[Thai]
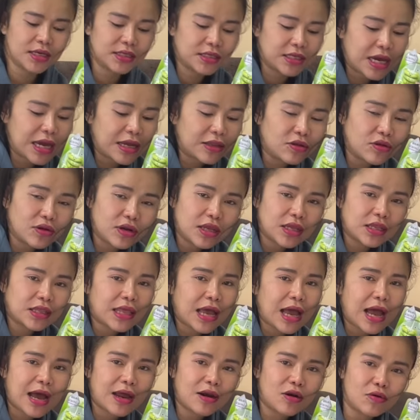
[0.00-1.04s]
ใช้ตัวนี้
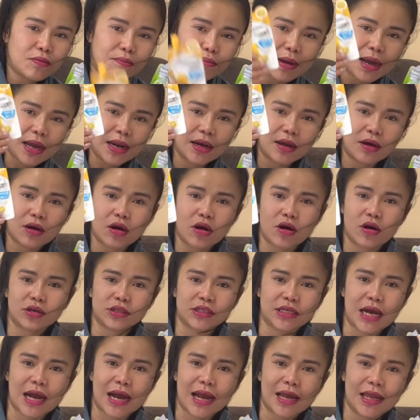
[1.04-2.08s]
ทาลงไป แล้วก็
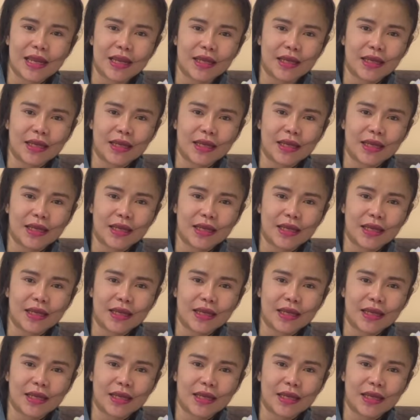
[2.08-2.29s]
ใช้